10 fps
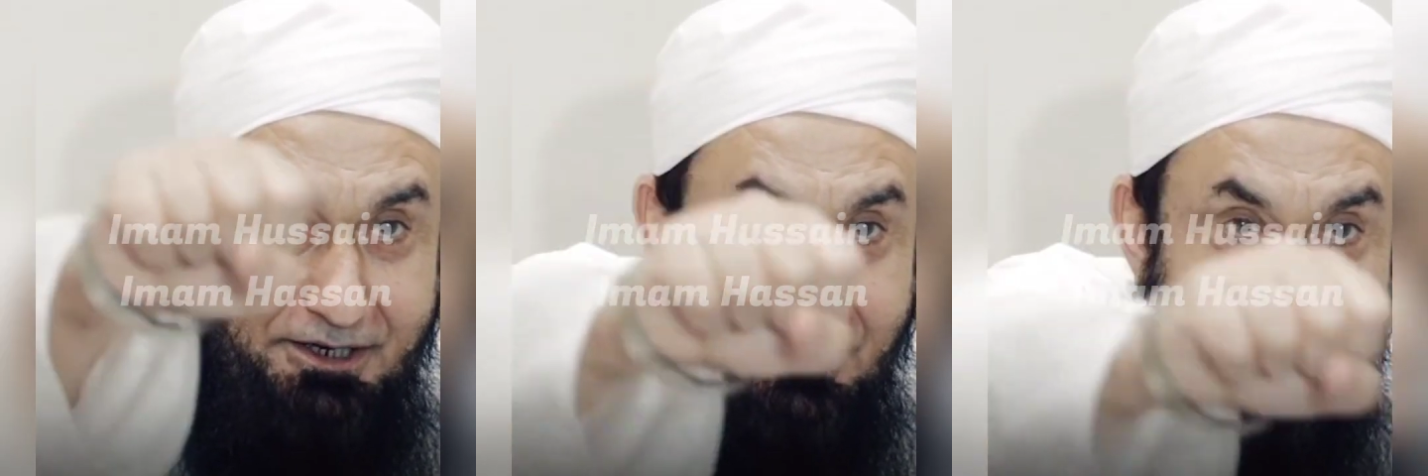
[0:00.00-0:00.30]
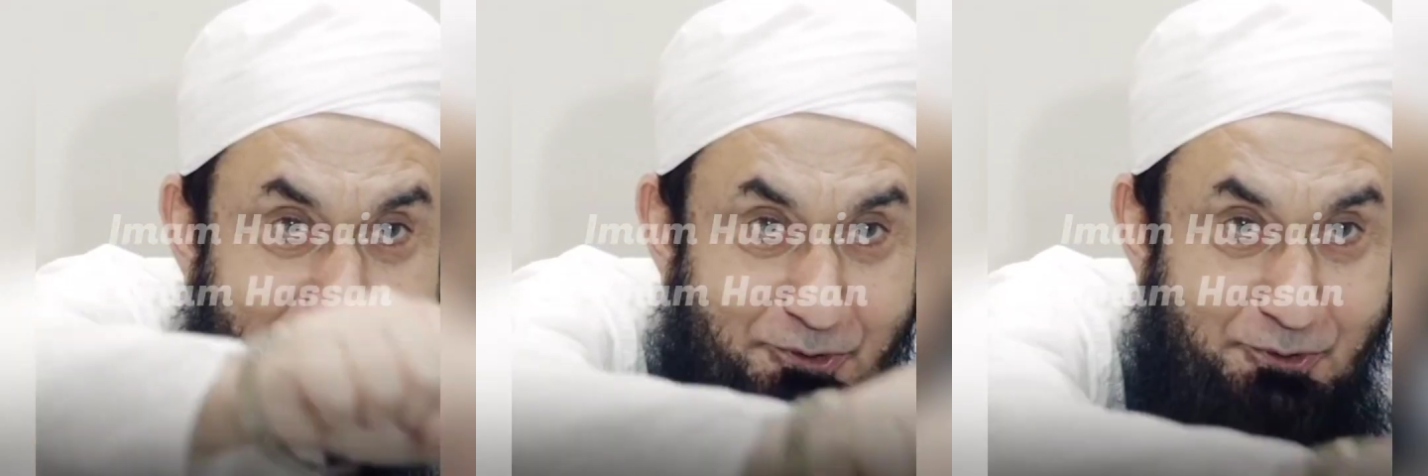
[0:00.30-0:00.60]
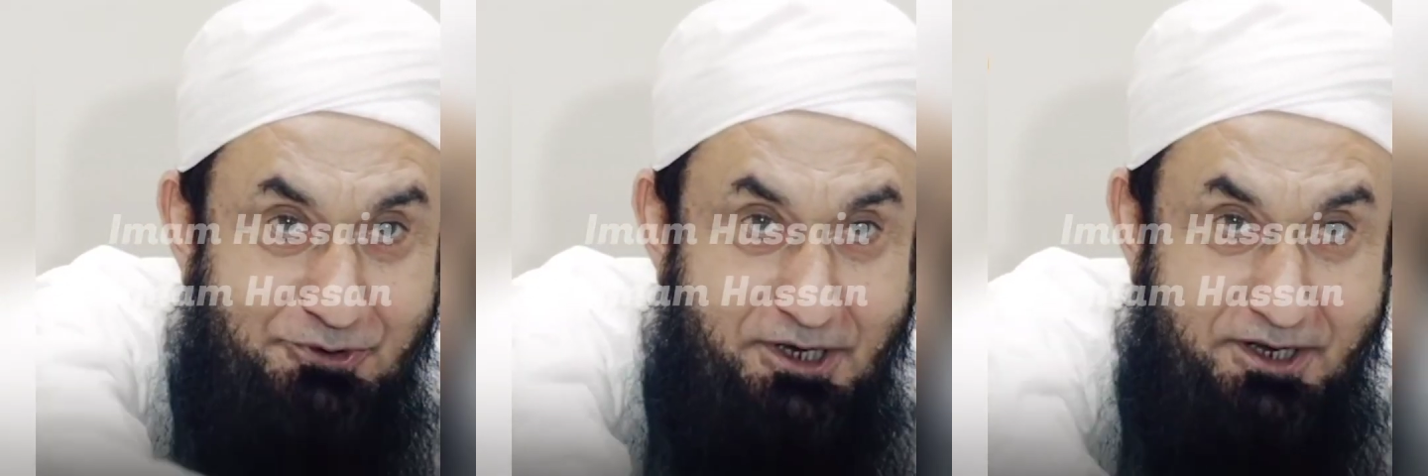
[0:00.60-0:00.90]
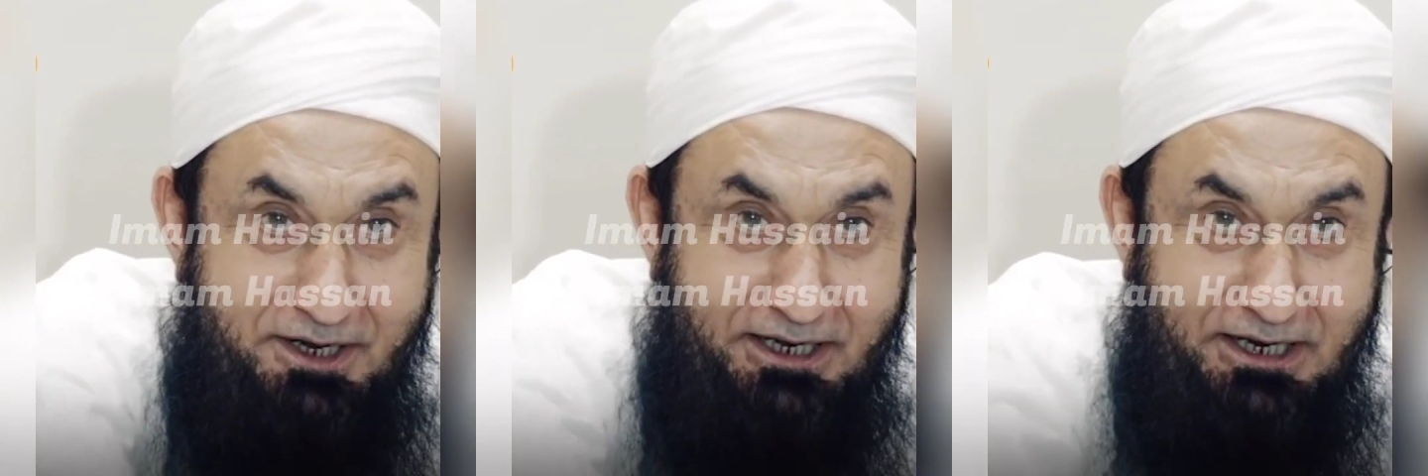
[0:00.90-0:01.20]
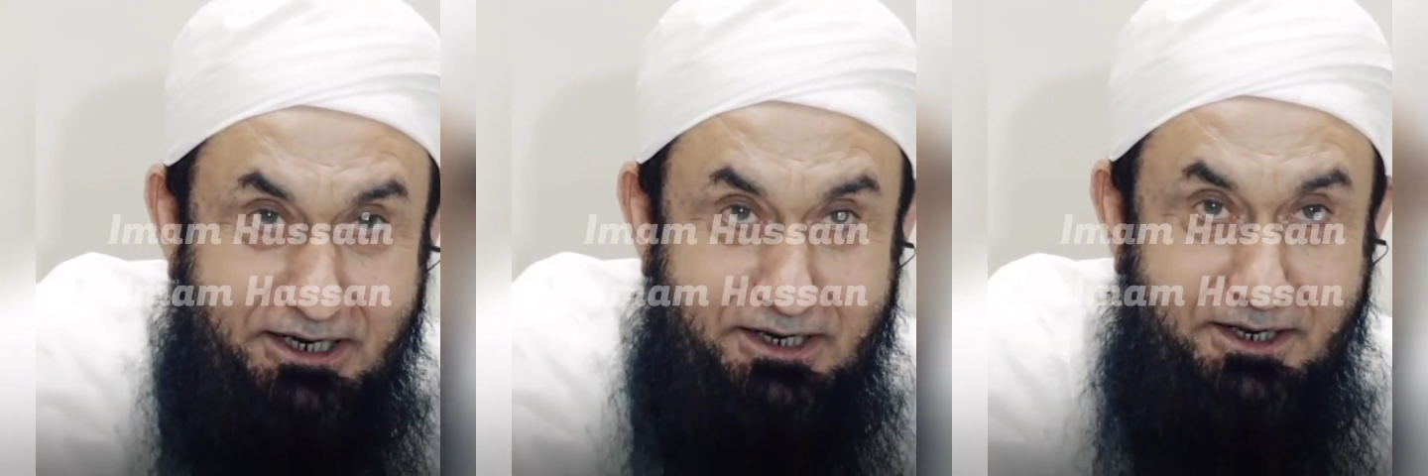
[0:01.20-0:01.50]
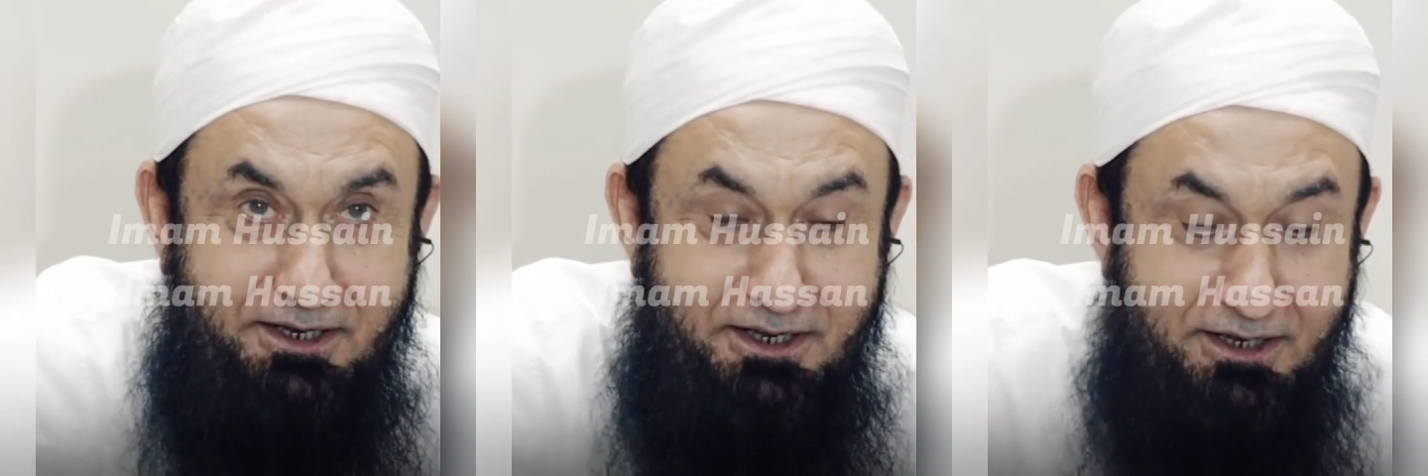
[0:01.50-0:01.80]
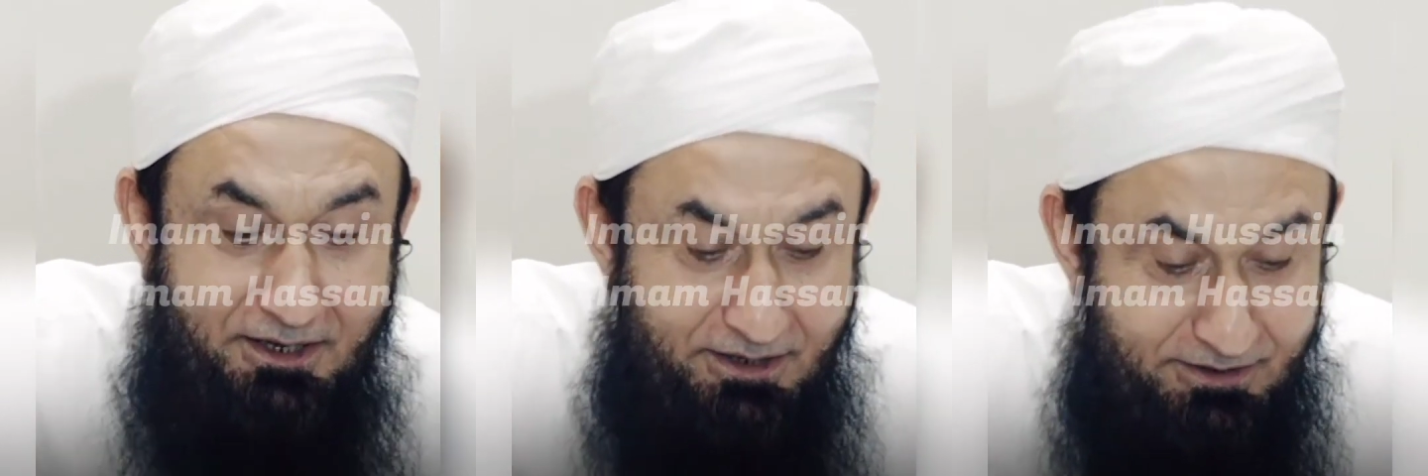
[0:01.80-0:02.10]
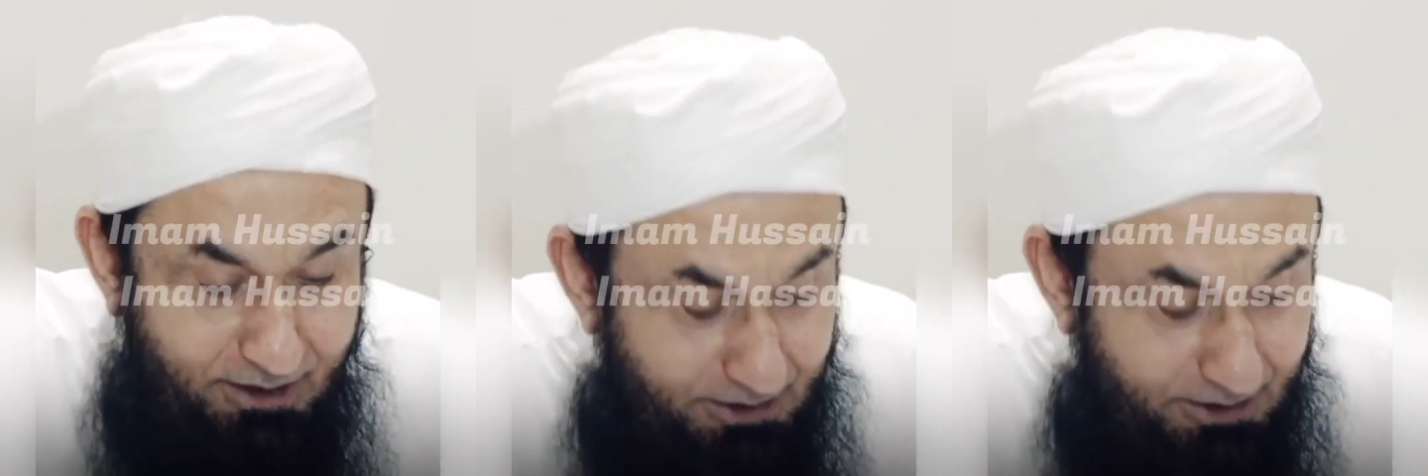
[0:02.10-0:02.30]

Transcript: नीचे उतारने के लिए तो